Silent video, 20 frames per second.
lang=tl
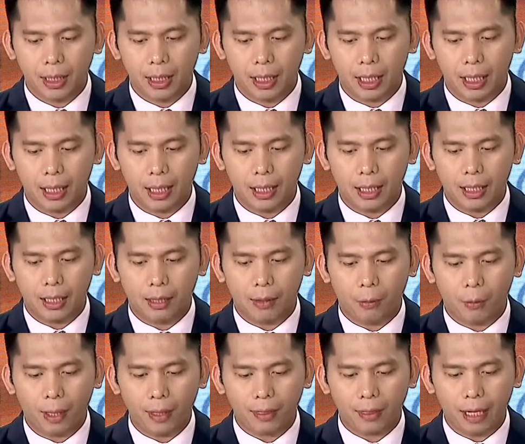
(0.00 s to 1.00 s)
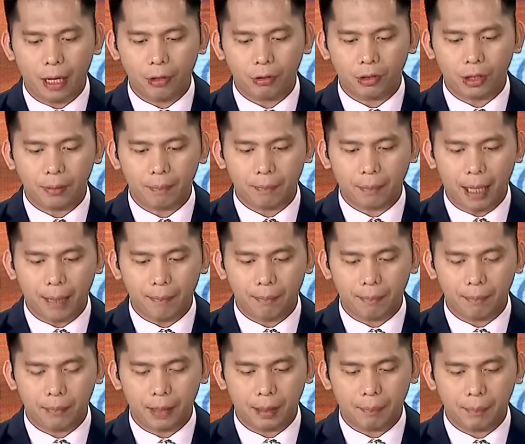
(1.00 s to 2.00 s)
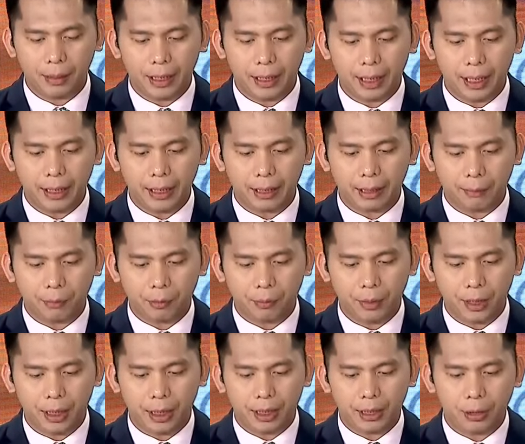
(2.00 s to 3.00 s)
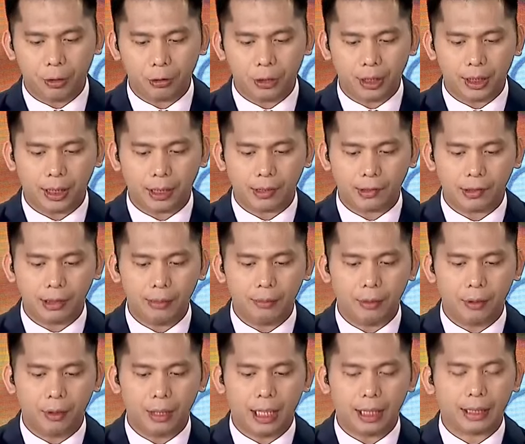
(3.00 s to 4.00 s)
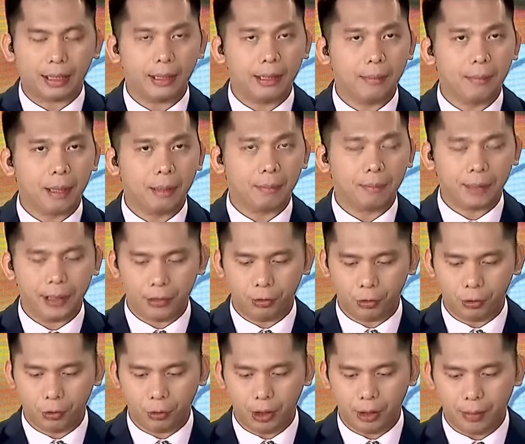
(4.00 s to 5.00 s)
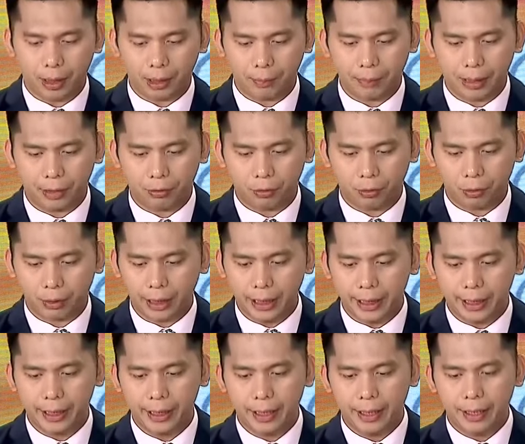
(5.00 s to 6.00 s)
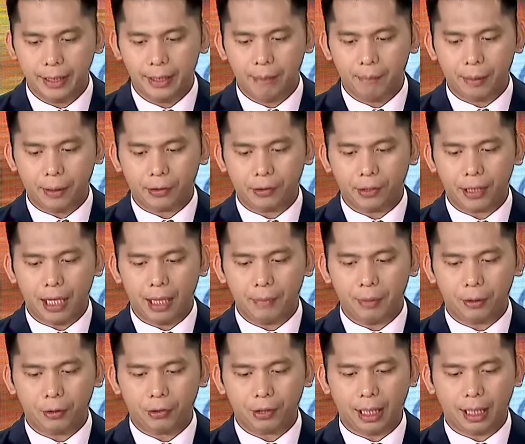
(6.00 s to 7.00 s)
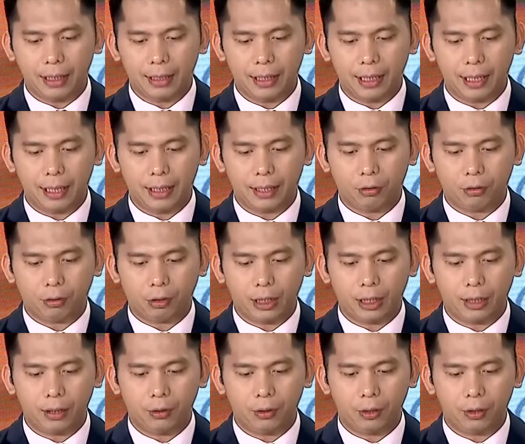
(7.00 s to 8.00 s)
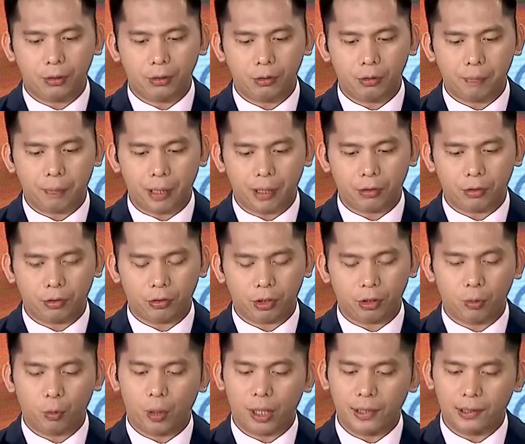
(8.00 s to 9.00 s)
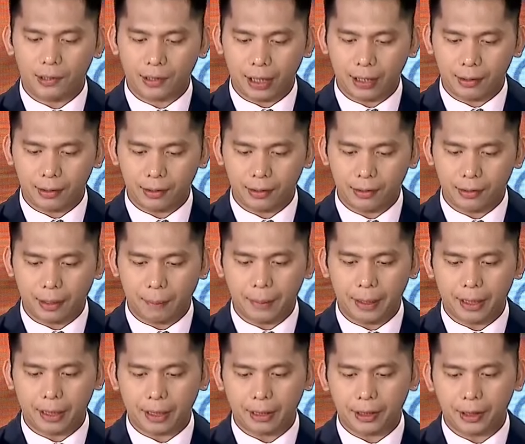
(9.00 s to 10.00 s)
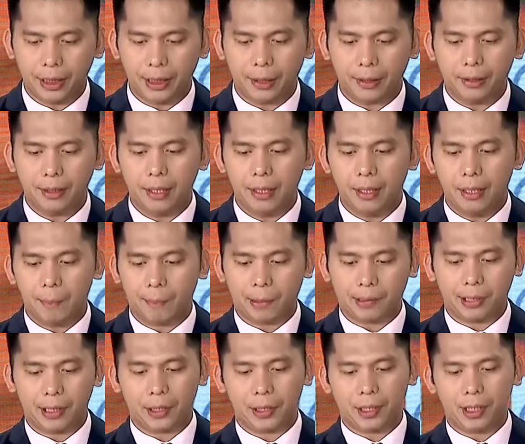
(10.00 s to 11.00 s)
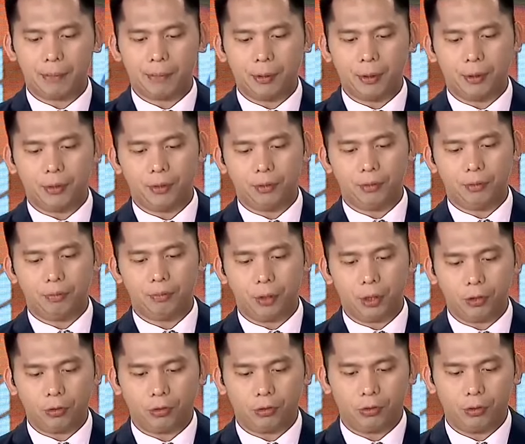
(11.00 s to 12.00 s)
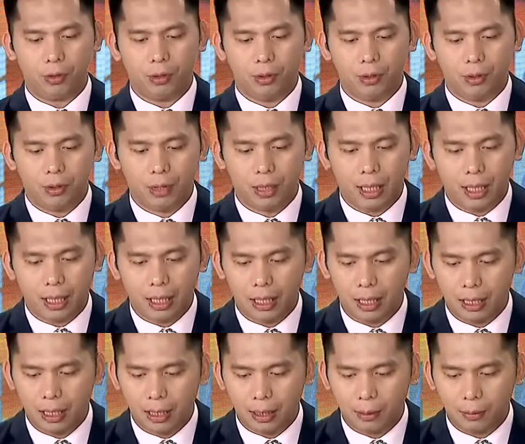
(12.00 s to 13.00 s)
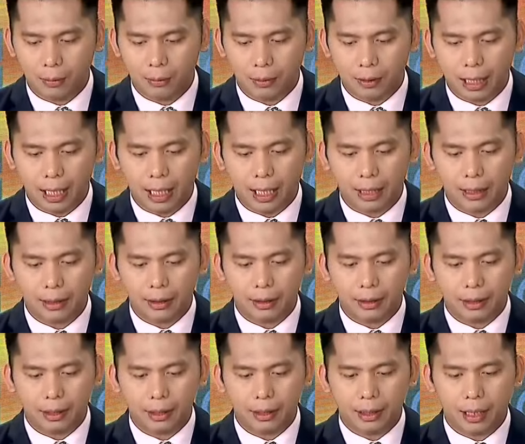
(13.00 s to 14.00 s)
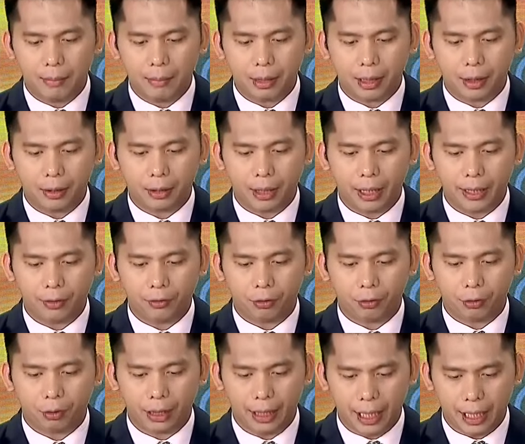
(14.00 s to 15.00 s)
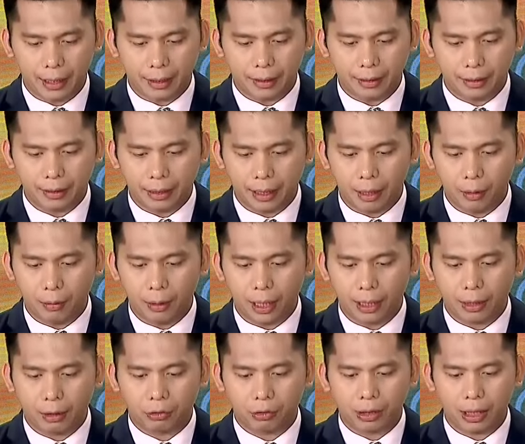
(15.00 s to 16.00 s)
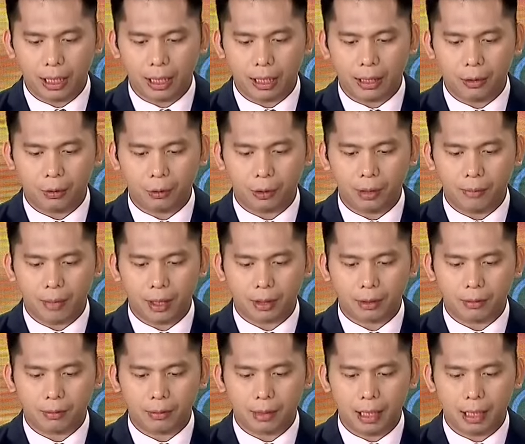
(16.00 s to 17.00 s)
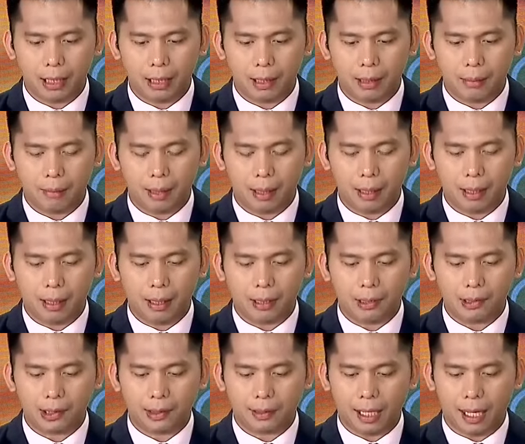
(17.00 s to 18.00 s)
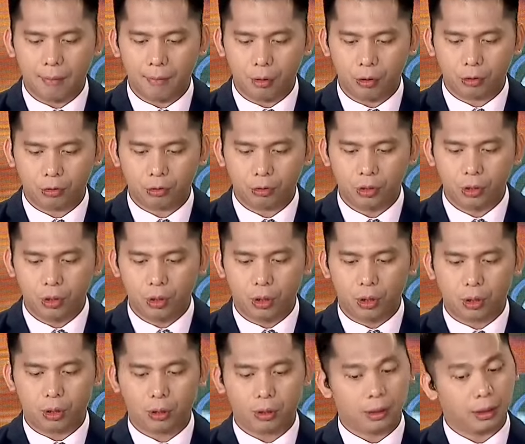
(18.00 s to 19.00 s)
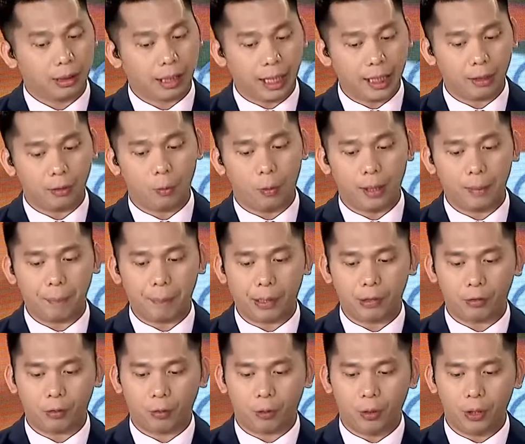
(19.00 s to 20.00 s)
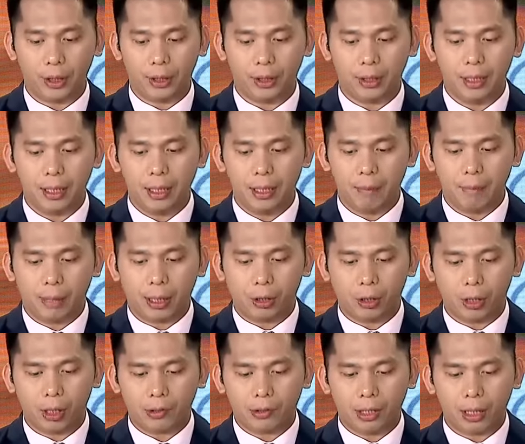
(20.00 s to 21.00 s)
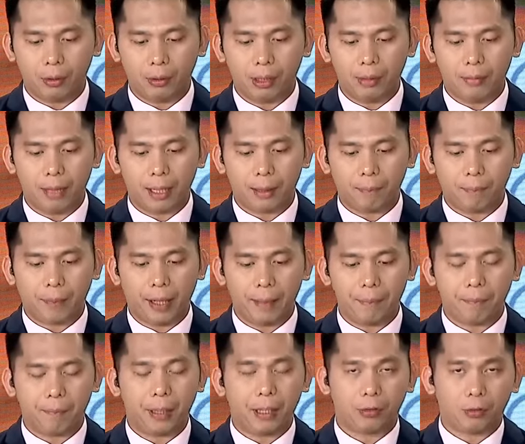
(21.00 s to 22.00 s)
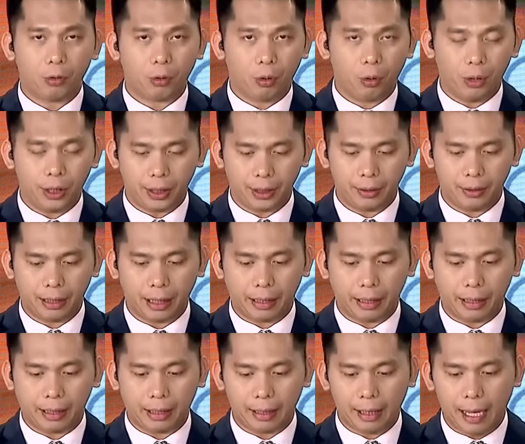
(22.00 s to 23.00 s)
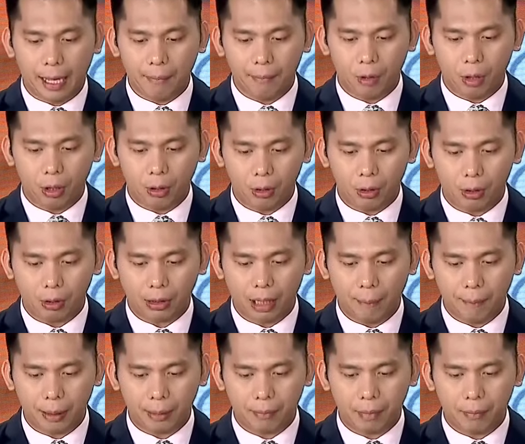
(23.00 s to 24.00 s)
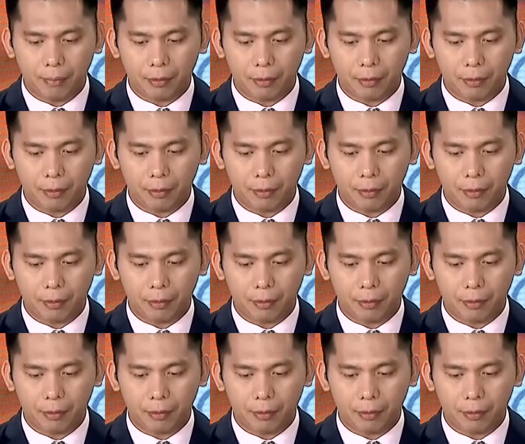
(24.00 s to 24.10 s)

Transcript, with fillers: Uh, ah, 1,000 pap ang binigay niya. Tapos binigyan daw siya ng resibo at 5 piso, Kuya Mark, bilang sukli. Pero sinabi ko sa kanya na suklian ako ng 2 pesos at 1 cent. Sabi ng cashier, pasensya na po, boss, uh, na hindi namin kayo kayang suklian dahil wala daw silang ano Kuya Mark uh, mga centavos or kahit 1 peso coin. Meron lang sila Kuya Mark 5 peso coin. Nagreklamo ako, dapat ba